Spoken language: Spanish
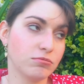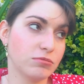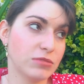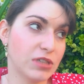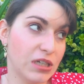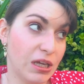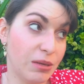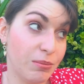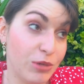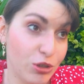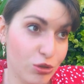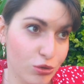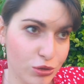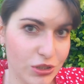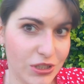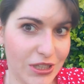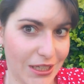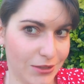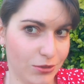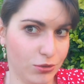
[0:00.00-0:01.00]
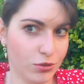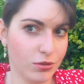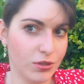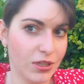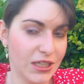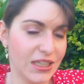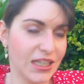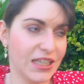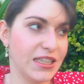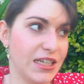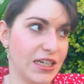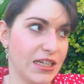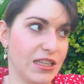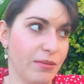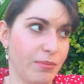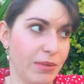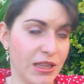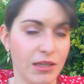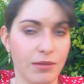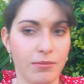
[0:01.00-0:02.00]
al menos tanto y tan
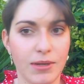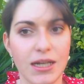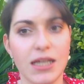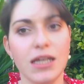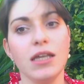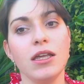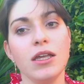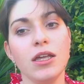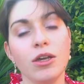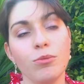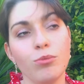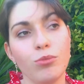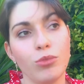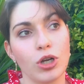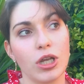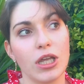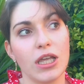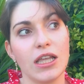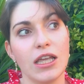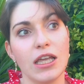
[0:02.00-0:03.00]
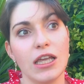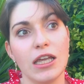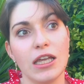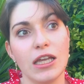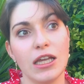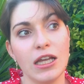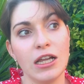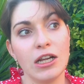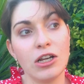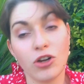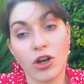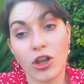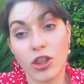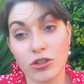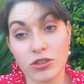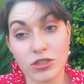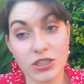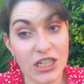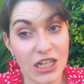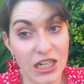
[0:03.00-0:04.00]
directamente, ¿vale? Porque el
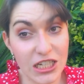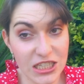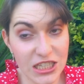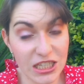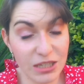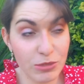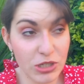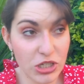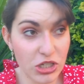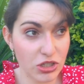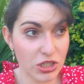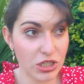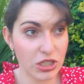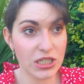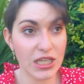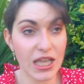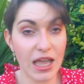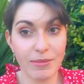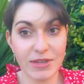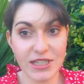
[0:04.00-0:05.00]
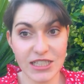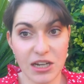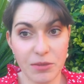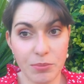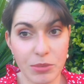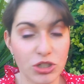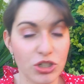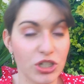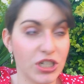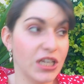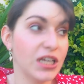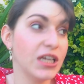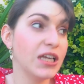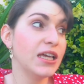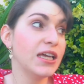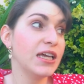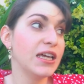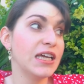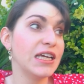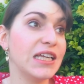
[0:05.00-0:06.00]
corazón se lastima, si o sí, si amas a la persona,
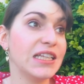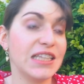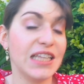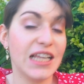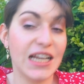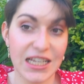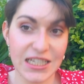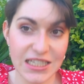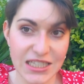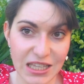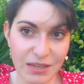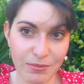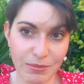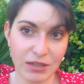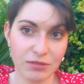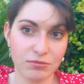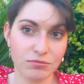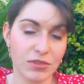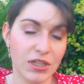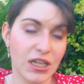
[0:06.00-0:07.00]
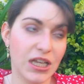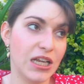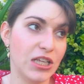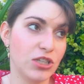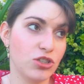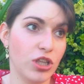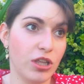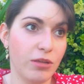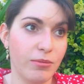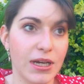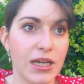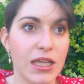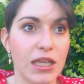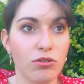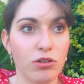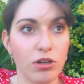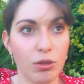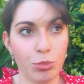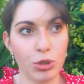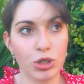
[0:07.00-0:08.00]
te lastima el hecho de ver que
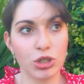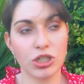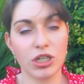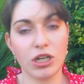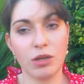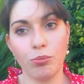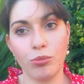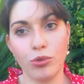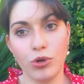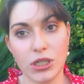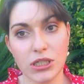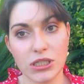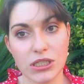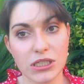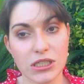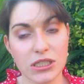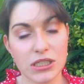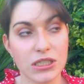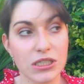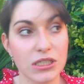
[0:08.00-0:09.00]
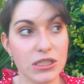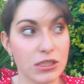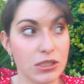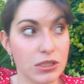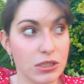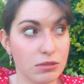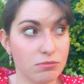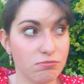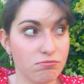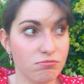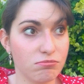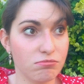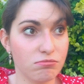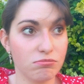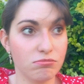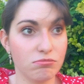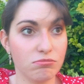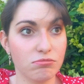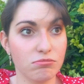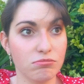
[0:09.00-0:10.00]
una persona, pues,
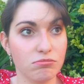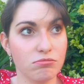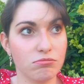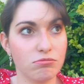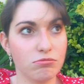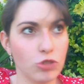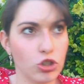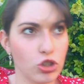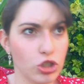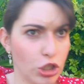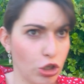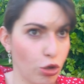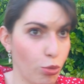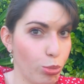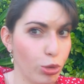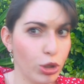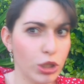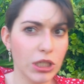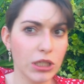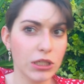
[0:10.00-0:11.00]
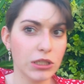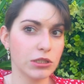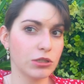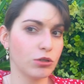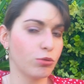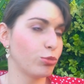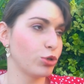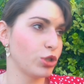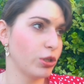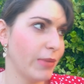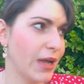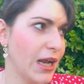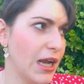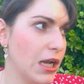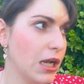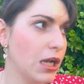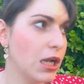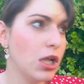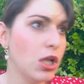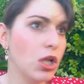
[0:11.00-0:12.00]
mm, no se comporta, se comporta
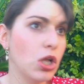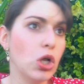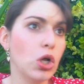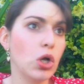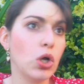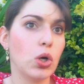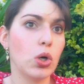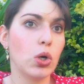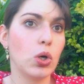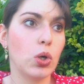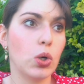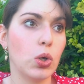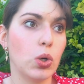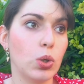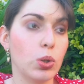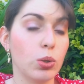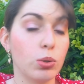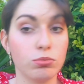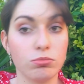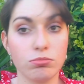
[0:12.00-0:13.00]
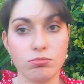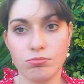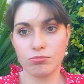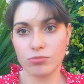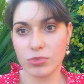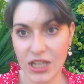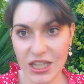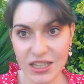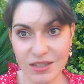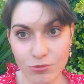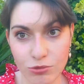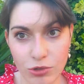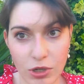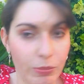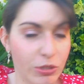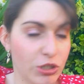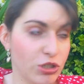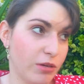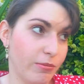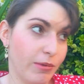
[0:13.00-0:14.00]
mal, o que es una
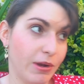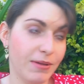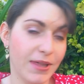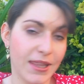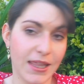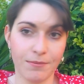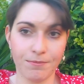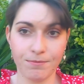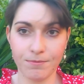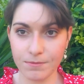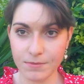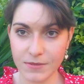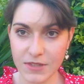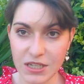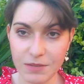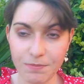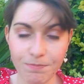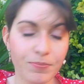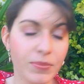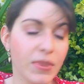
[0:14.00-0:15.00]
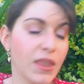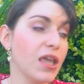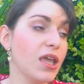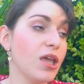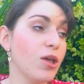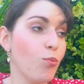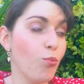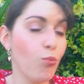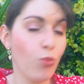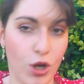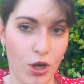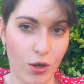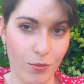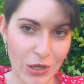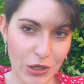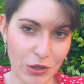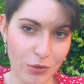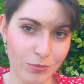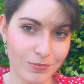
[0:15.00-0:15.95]
persona malvada, ¿sí? Bueno, amigo,